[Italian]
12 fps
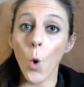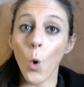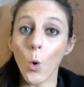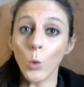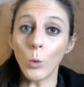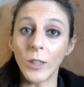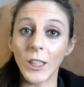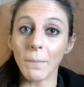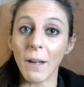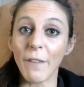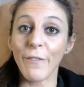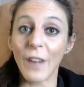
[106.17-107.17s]
o
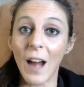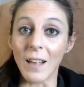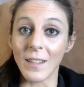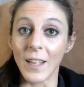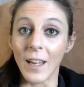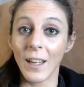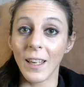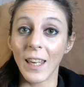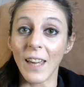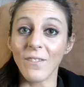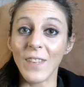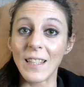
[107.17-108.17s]
l'ultima frase
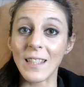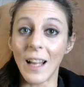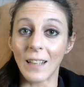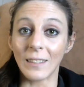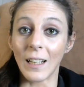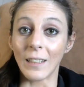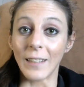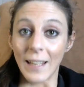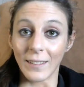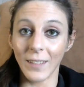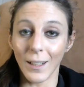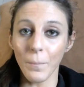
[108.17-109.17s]
che vi è stata
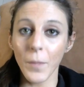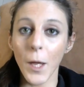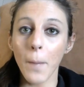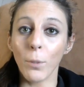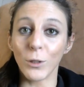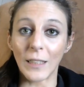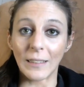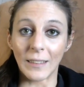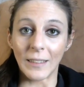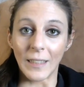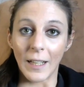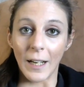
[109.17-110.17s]
detta, potete
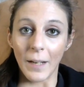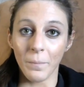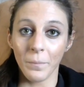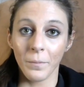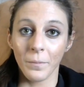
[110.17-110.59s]
dire